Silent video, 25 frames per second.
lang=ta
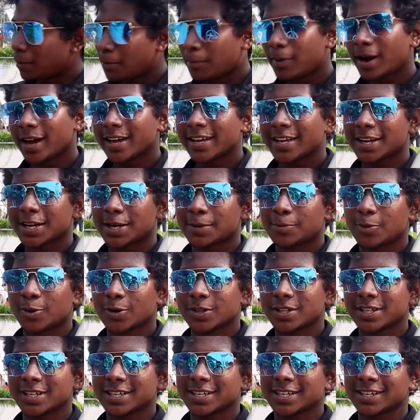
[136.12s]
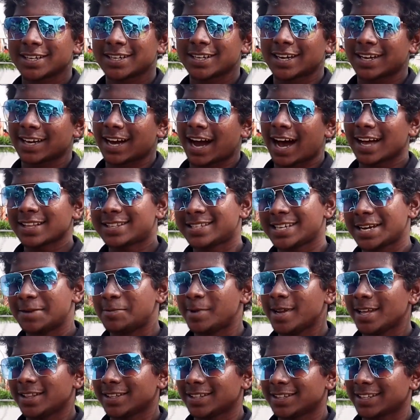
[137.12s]
அம்மா இருக்கும் போது ஆட்சி
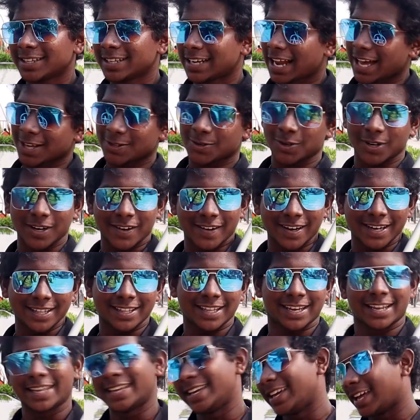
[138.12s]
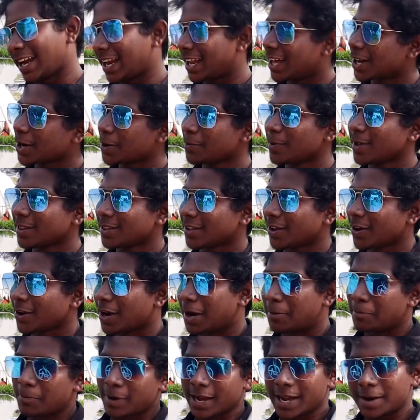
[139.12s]
எப்படி இருந்தது நான் சொல்ல வேண்டியதில்லை எல்லாருக்குமே
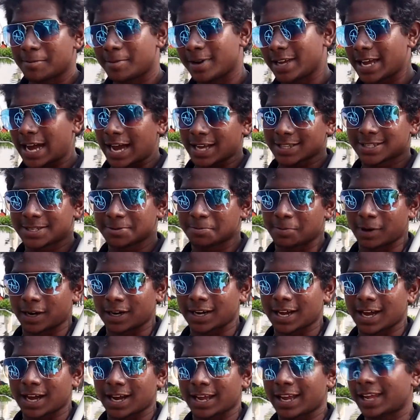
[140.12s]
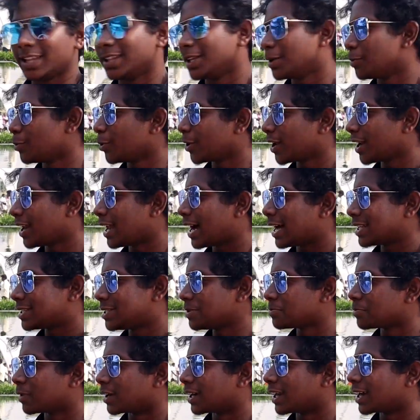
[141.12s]
தெரியும் அம்மா எப்படி ஆட்சி பண்ணாங்க எந்த முறையில்
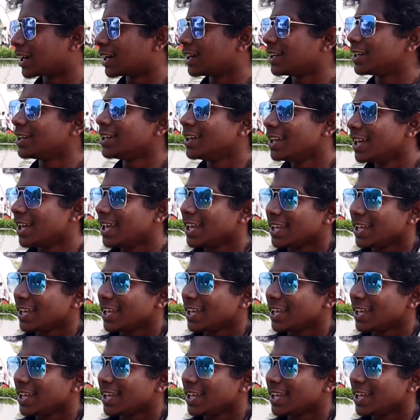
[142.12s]
ஆட்சி பண்ணாங்கன்னு